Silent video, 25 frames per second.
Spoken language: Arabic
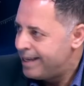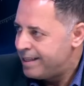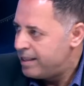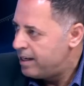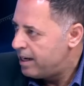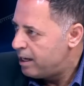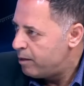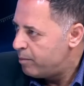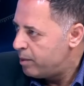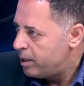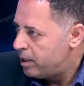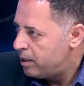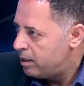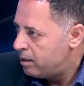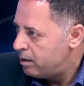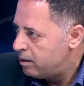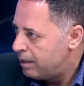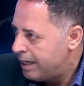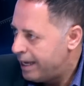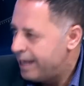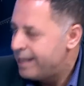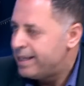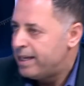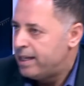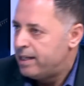هذه العمليه
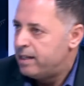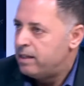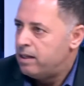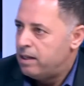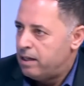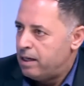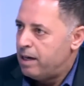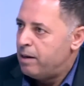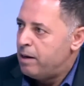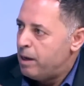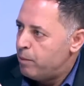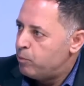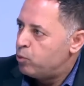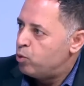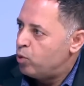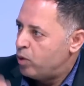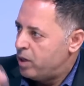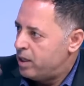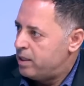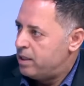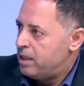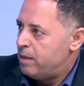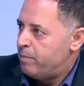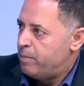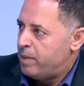يعني لم
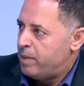تقدم